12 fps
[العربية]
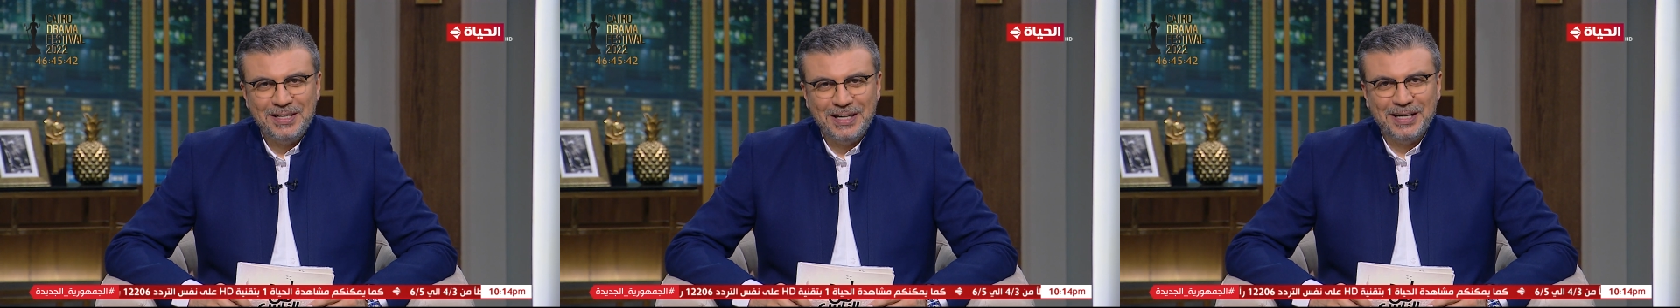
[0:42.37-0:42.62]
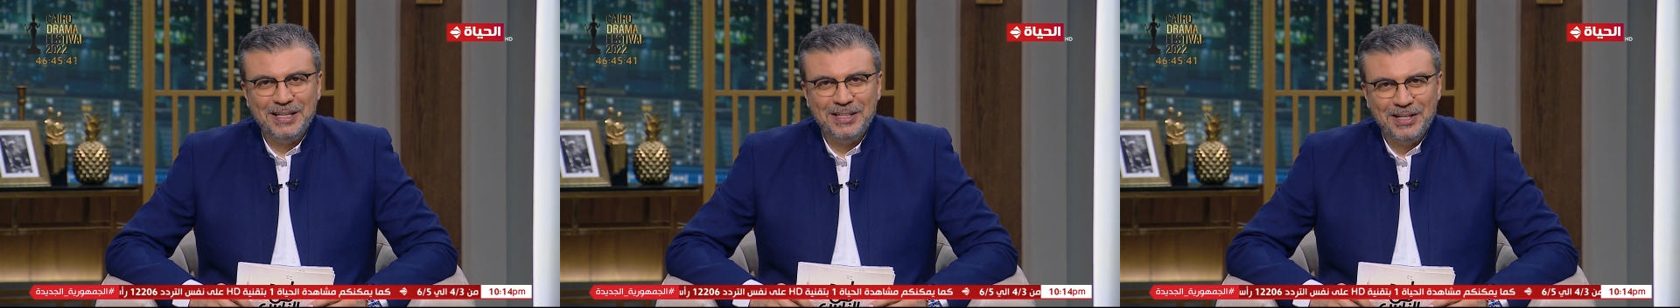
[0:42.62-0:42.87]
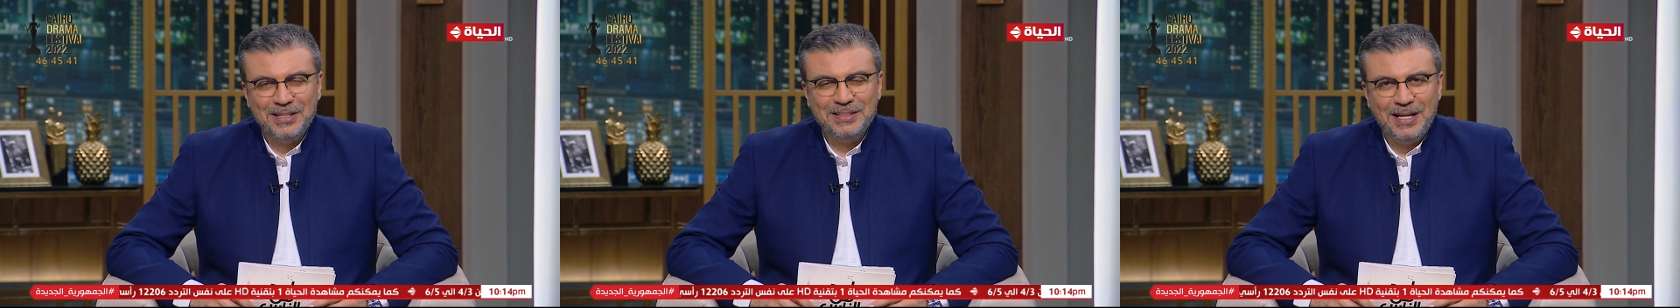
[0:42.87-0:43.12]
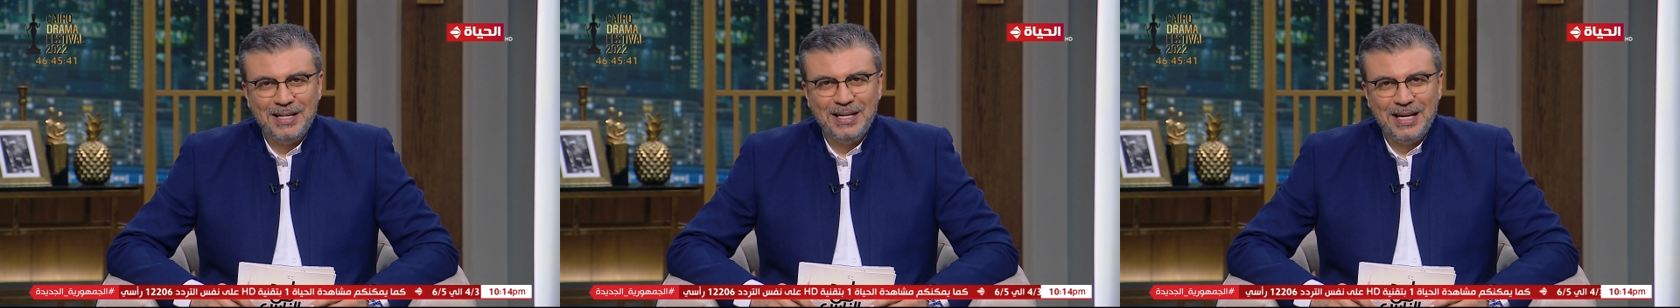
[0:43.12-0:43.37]
لكن
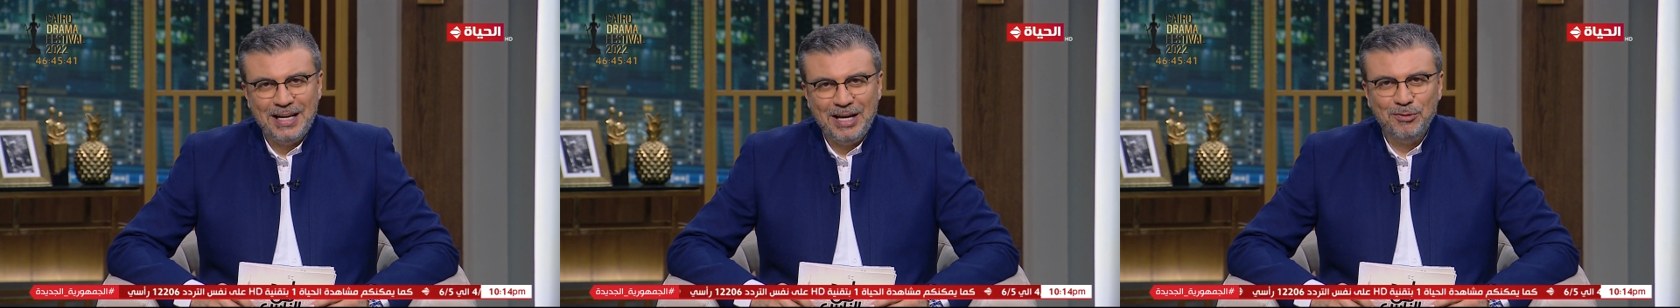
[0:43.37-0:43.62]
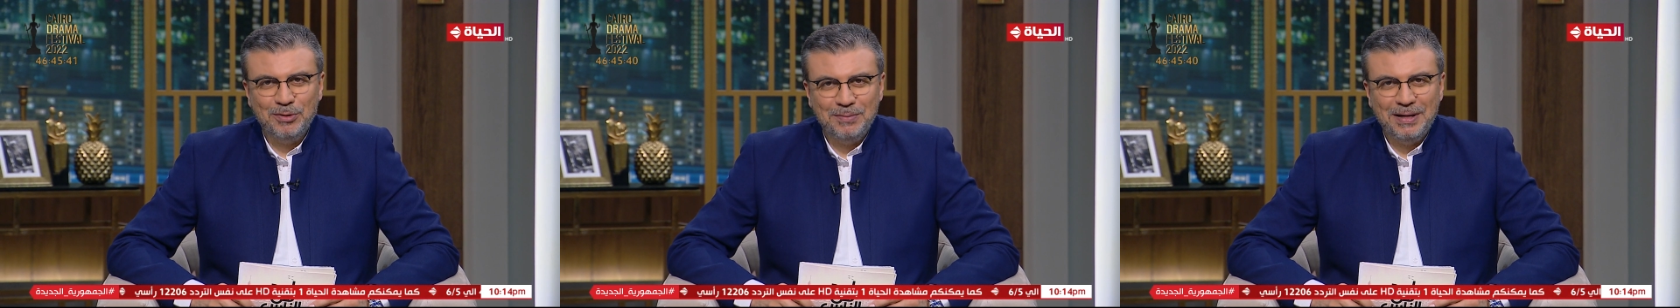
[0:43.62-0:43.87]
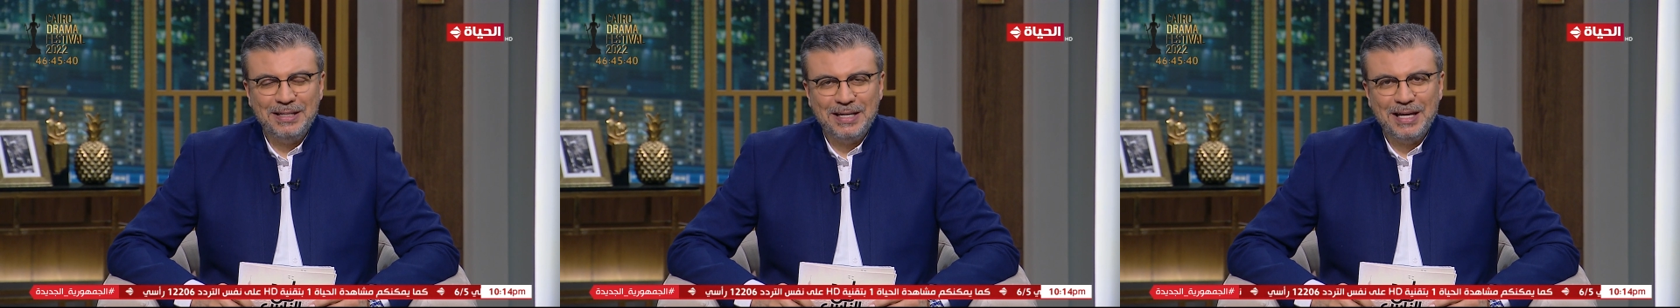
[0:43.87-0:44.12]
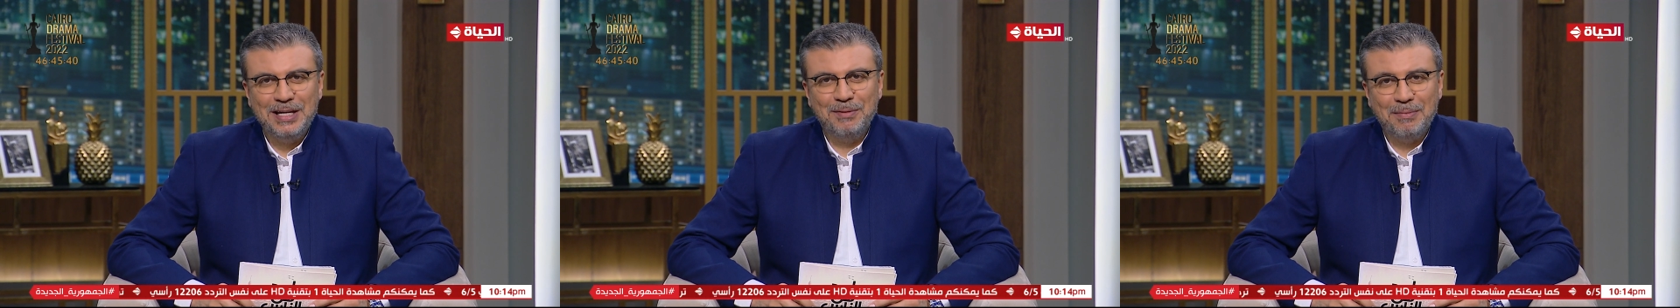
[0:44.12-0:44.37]
النهاردة احنا هنحاول بقى
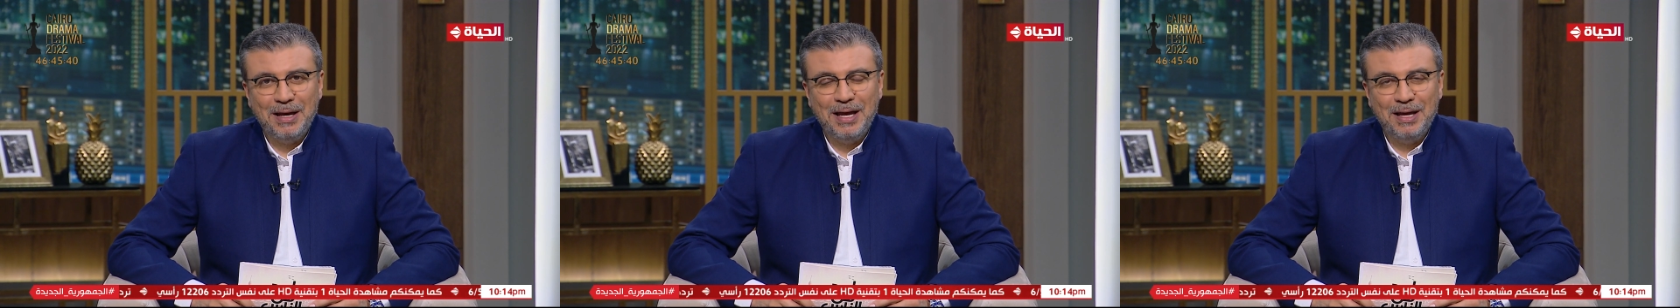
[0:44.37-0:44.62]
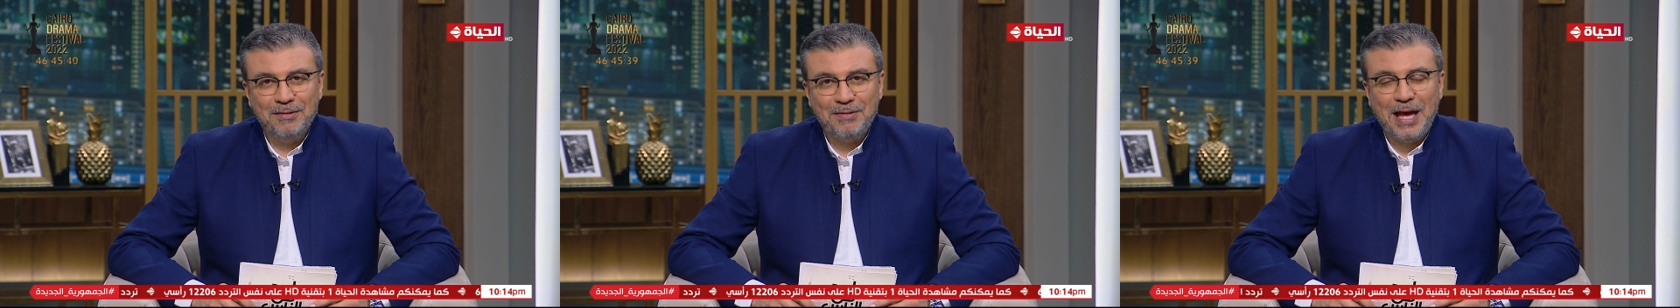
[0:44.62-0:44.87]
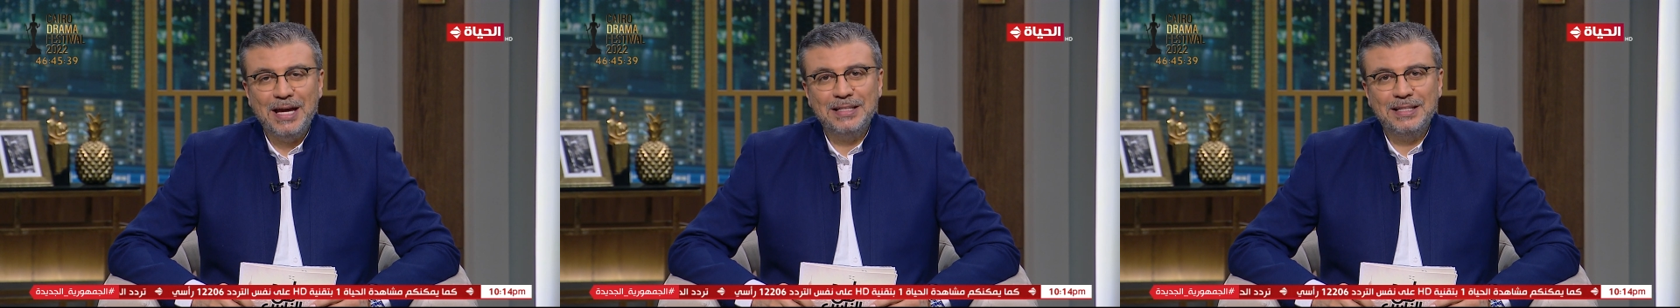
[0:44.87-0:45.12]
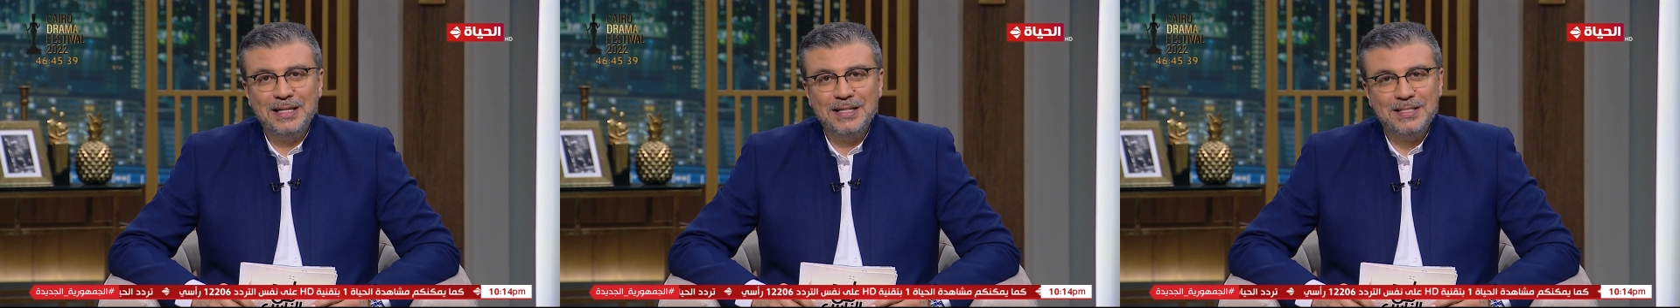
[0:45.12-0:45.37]
نتكلم معاها في
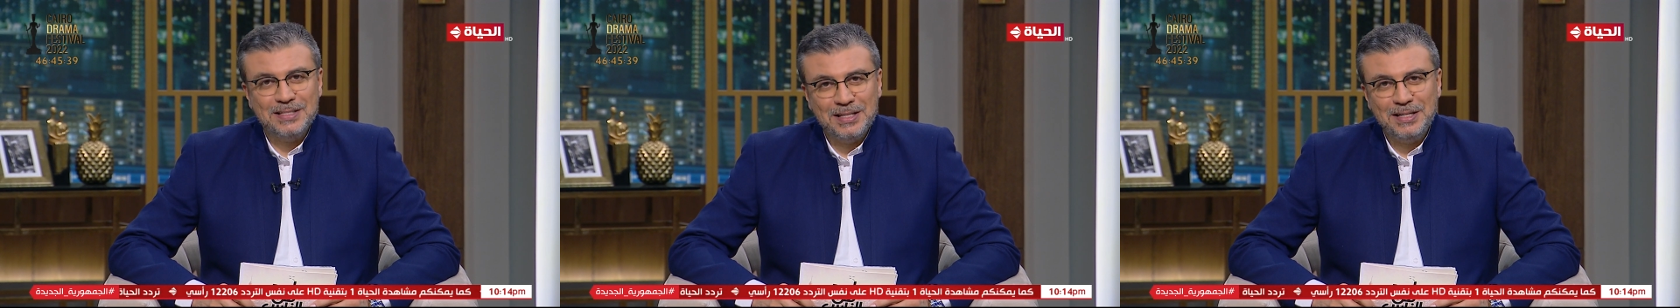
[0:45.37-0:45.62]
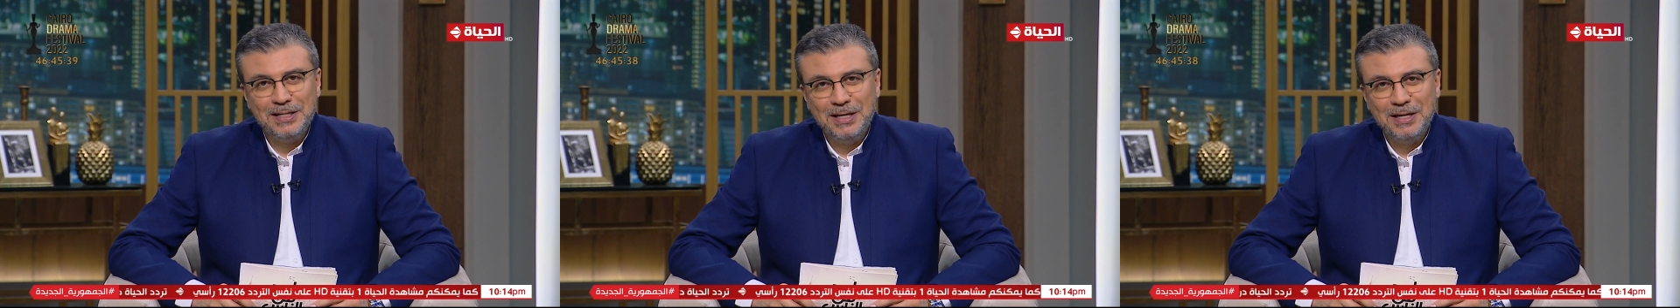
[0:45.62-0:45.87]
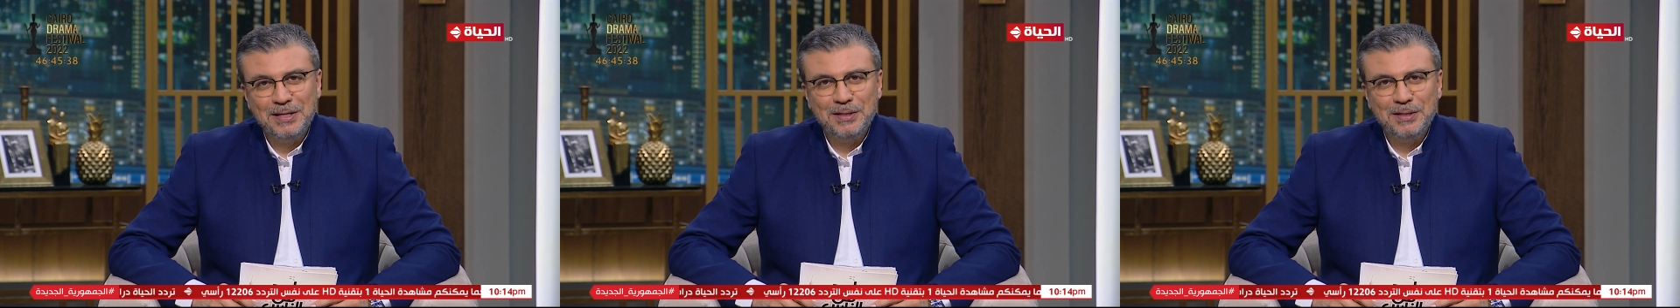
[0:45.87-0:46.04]
حياتها الإنسانية